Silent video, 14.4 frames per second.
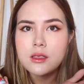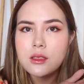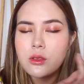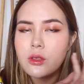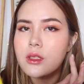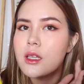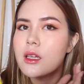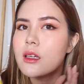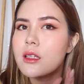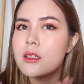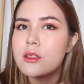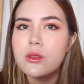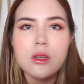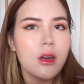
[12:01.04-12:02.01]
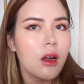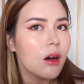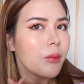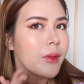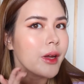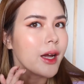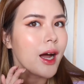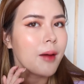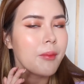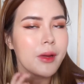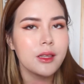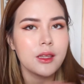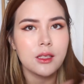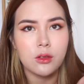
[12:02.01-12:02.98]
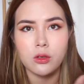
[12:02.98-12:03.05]
ซึ่งตัวนี้ก็จะช่วยล็อกเมคอัพ
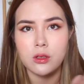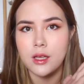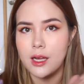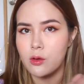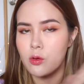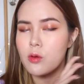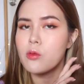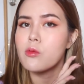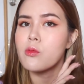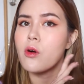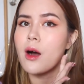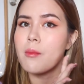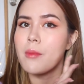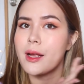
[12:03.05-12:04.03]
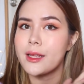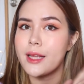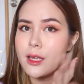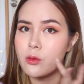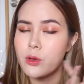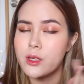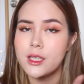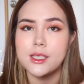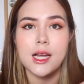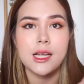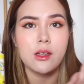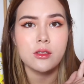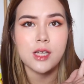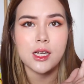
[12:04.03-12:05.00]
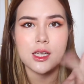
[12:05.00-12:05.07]
ให้ติดทนนานควบคุมความมันได้ด้วยนะจ๊ะ
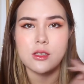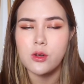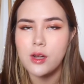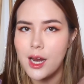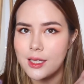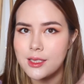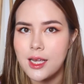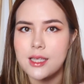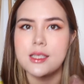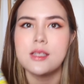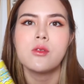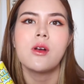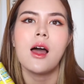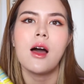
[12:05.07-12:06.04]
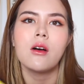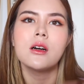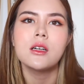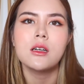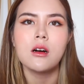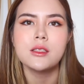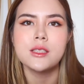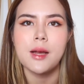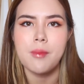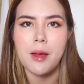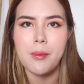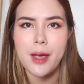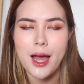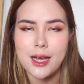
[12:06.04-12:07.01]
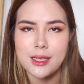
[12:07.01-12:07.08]
นอกจากจะช่วยรักษาสิวแล้วเออก็สามารถ
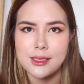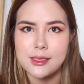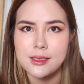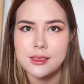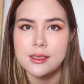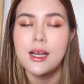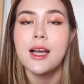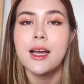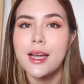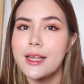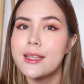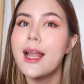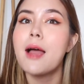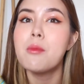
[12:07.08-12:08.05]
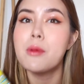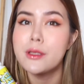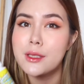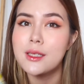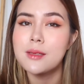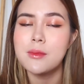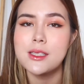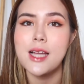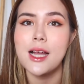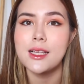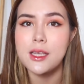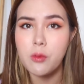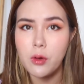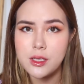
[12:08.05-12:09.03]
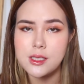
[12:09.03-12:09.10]
ไปหาซื้อกันได้เหมือนเดิมนะจ๊ะ
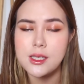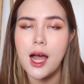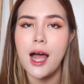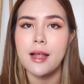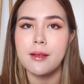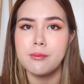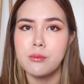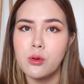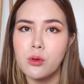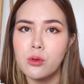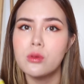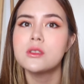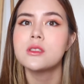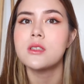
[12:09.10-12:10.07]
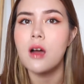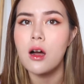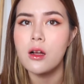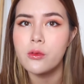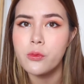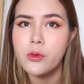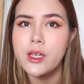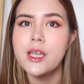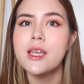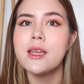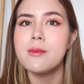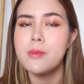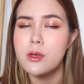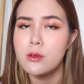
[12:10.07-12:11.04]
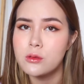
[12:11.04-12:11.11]
ที่วัตสัน Boost, Convy,
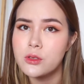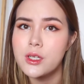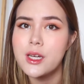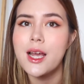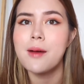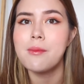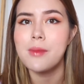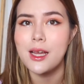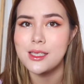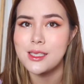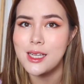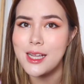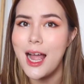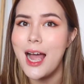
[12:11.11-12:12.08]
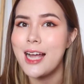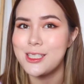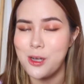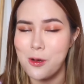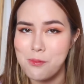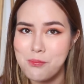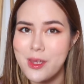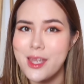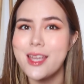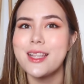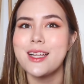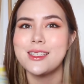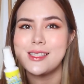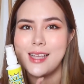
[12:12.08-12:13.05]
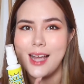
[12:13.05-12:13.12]
Beautreum, Lazada, Shopee
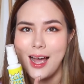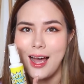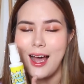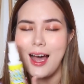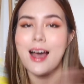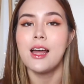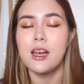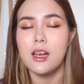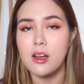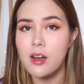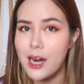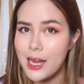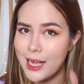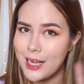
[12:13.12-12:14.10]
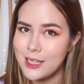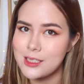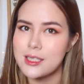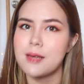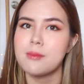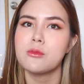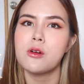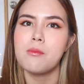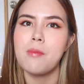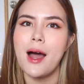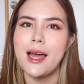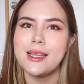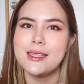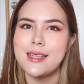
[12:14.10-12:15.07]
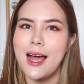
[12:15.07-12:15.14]
นะจ๊ะแล้วก็ร้านค้าชั้นนำทั่วไป
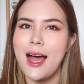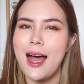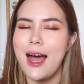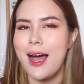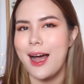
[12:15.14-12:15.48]
จ้า